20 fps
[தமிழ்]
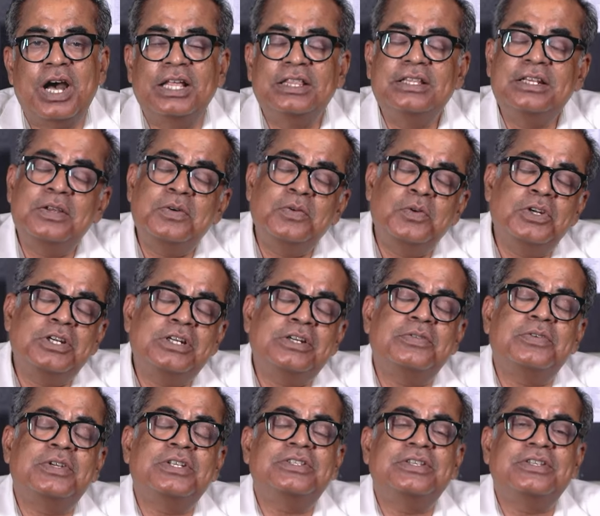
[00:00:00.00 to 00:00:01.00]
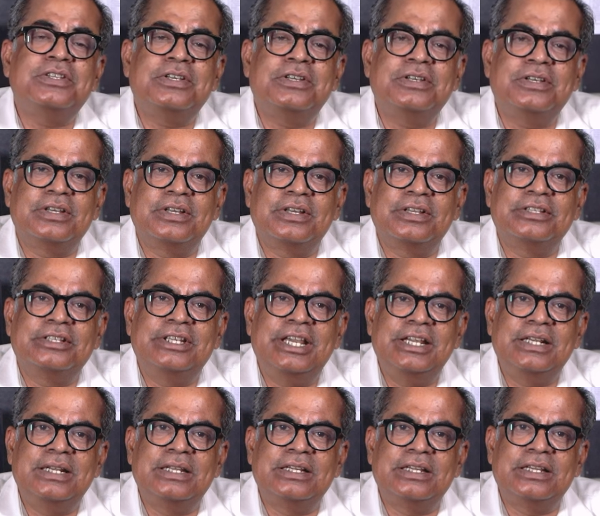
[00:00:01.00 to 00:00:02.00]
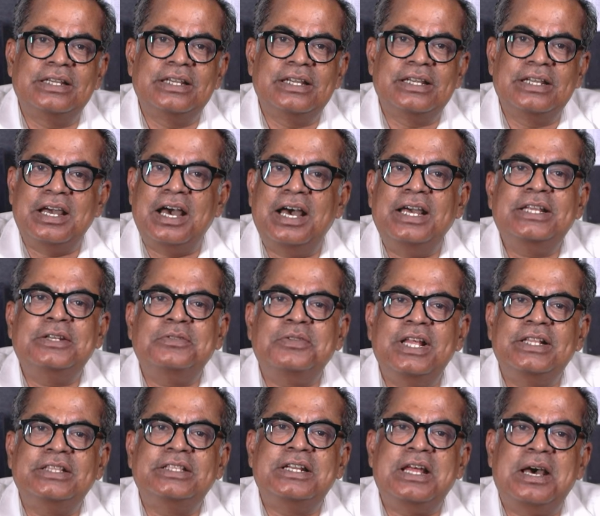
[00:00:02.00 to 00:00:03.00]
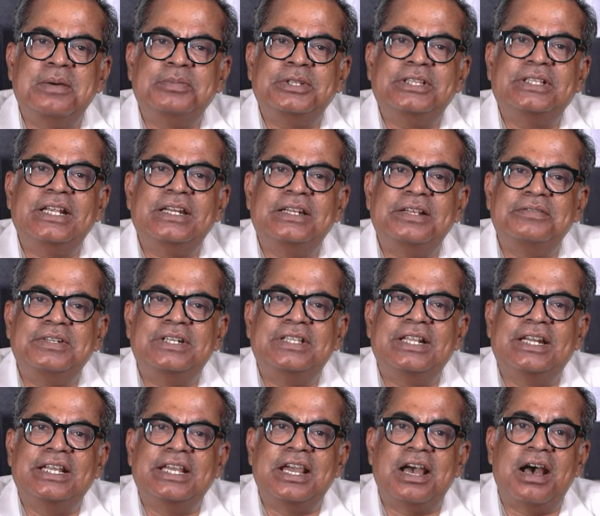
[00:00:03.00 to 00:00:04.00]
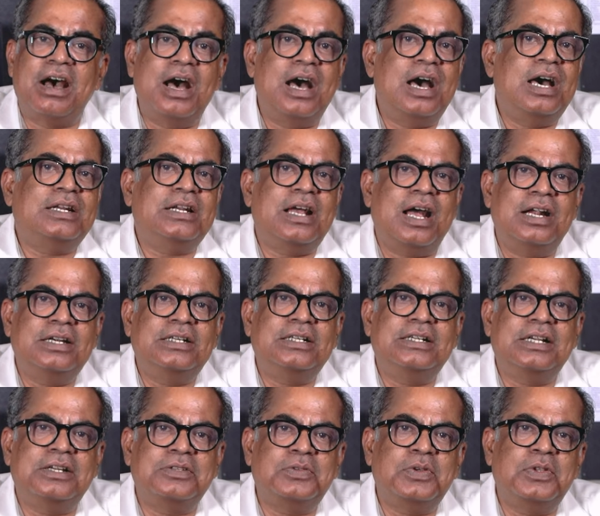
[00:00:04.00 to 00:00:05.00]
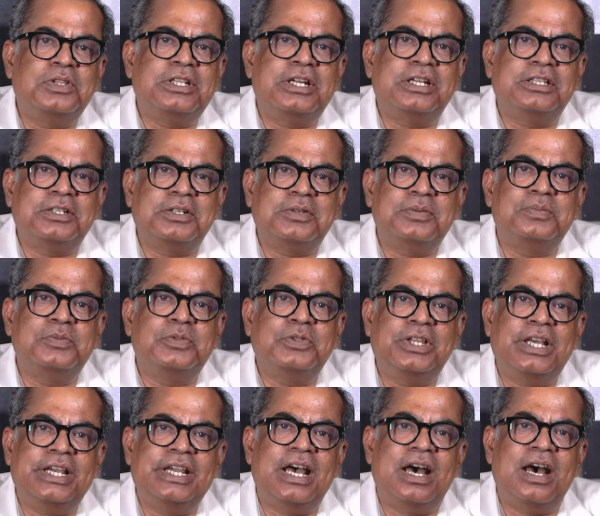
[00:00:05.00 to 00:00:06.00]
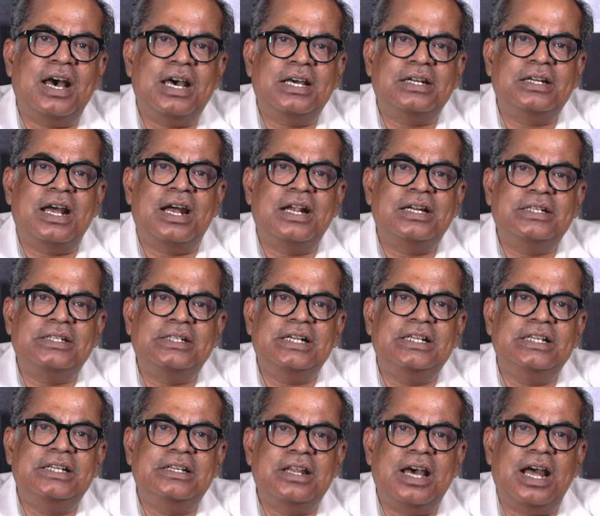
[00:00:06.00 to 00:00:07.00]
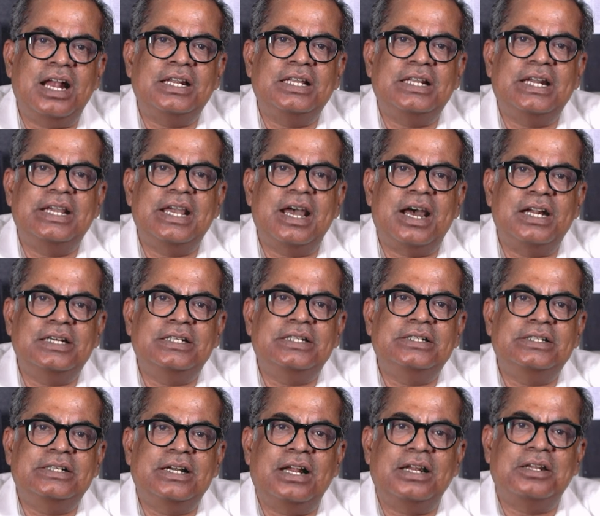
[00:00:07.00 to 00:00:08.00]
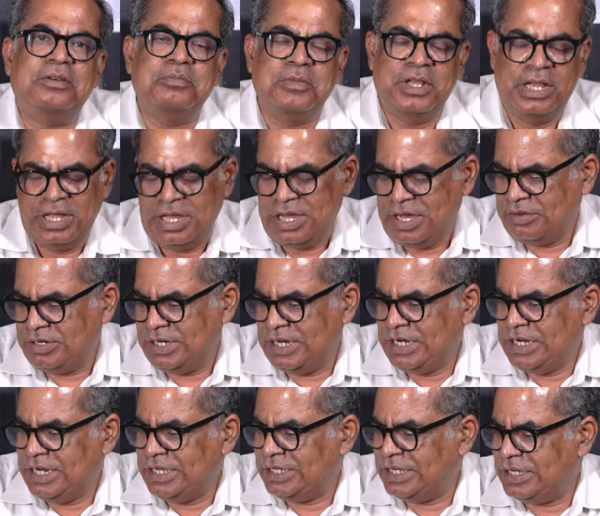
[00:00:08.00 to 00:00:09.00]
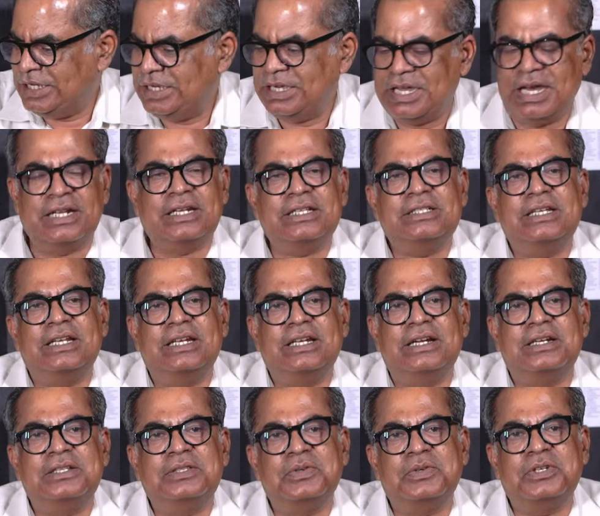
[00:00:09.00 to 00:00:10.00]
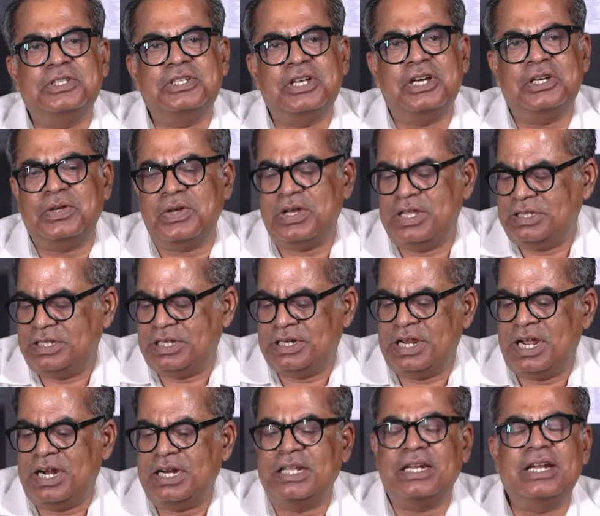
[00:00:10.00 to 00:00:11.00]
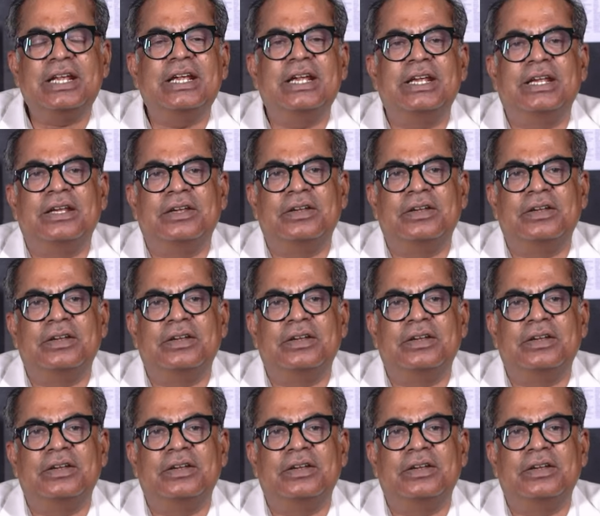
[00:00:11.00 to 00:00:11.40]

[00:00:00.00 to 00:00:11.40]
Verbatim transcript: அதில் ஒன்றரை வருஷம் ஜெயிலு ஆயிரத்தி தொள்ளாயிரத்தி நாற்பத்தேழில் விடுதலை ஆறு ஆண்டுகள் சுதந்திரத்துக்கு முந்தைய ஆறு ஆண்டுகளில் நாலரை ஆண்டு காலம் அவர் என்னைக்கு அரசியல் எடுத்து வச்சாரோ அந்த நாலரை